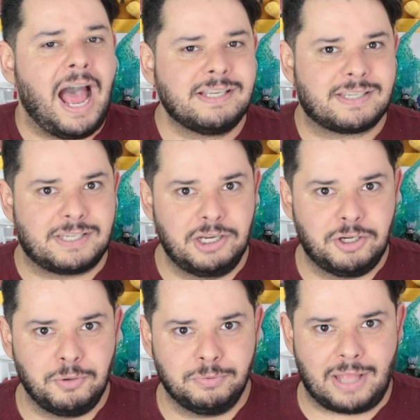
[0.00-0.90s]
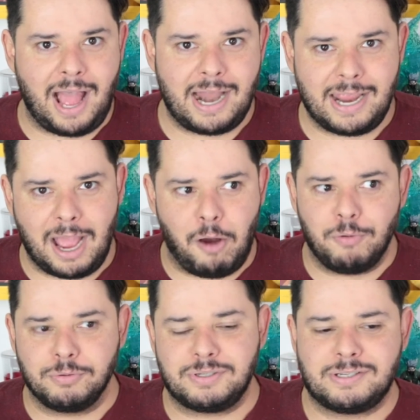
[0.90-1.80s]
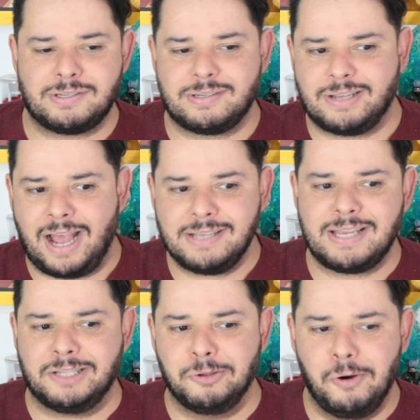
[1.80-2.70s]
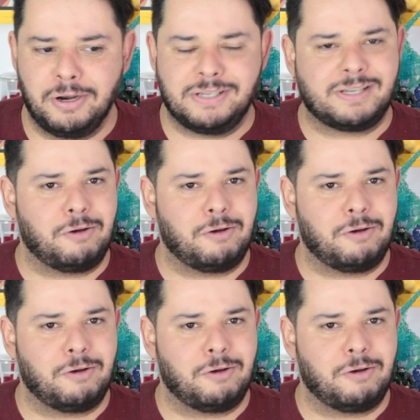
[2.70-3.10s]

a se juntarem aos caçadores,